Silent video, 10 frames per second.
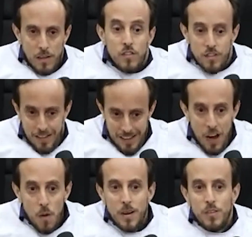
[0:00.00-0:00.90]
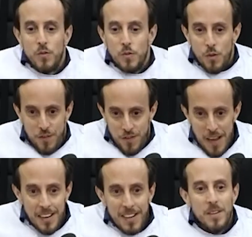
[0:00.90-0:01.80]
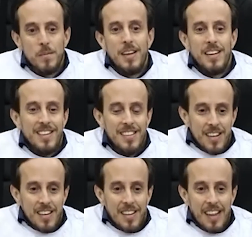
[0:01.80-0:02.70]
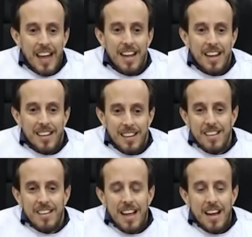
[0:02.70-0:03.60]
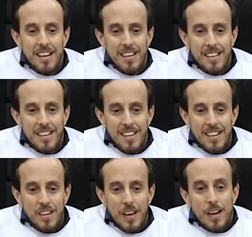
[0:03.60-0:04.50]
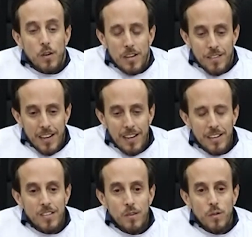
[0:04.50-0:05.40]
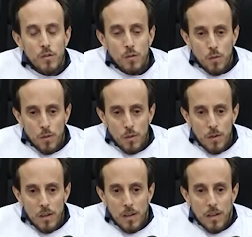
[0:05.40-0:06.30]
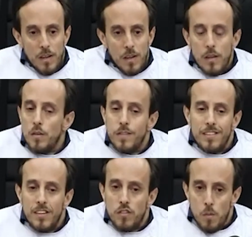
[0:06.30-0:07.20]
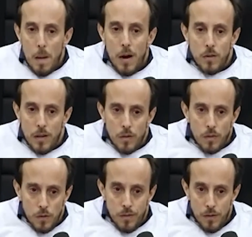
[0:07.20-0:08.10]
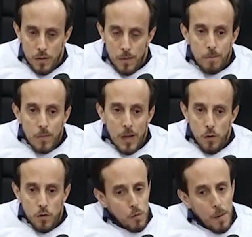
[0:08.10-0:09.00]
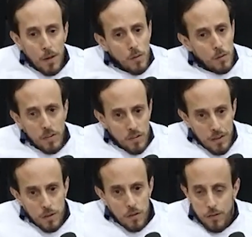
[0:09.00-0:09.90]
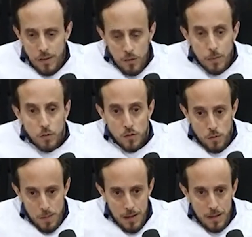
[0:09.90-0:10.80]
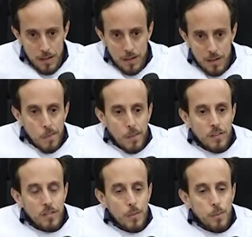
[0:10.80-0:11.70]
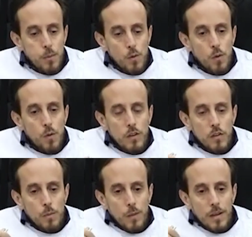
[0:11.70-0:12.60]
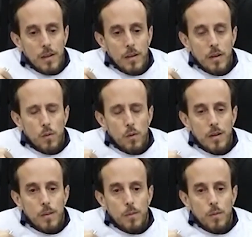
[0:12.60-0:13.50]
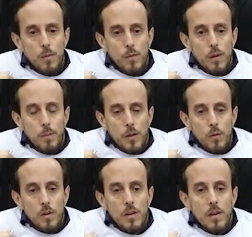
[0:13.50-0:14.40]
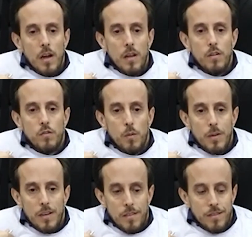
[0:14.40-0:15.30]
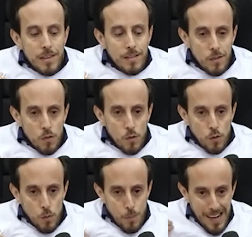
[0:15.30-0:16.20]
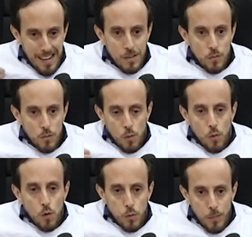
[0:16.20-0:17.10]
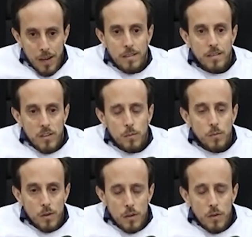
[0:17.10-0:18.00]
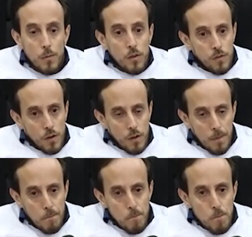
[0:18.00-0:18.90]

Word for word: digital, mas o offline também, que está lá e que é conivente com isso tudo. Não estou falando gente do mal, não. Tô falando Sim. Os do mal não tem jeito. Estou falando as pessoas do bem, mas que por conta de uma, uma, um ímpeto de sobrevivência de curto prazo, curto prazismo no Rio é muito De forte. defender